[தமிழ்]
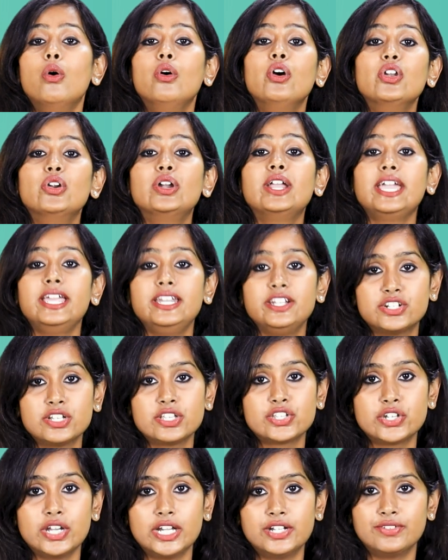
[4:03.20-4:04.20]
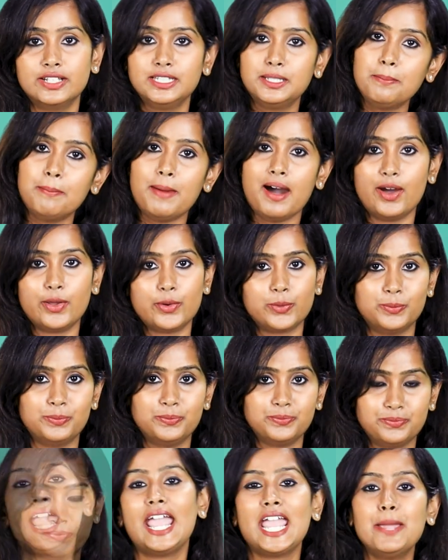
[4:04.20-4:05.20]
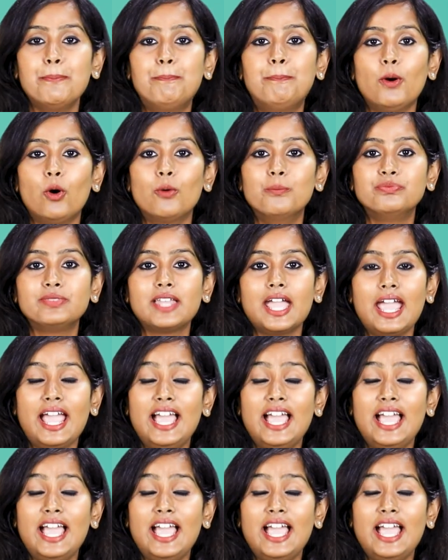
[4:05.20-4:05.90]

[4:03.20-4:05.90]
உங்களோட இன்ட்ரெஸ்ட் ரேட் வந்து மாறும் இப்போது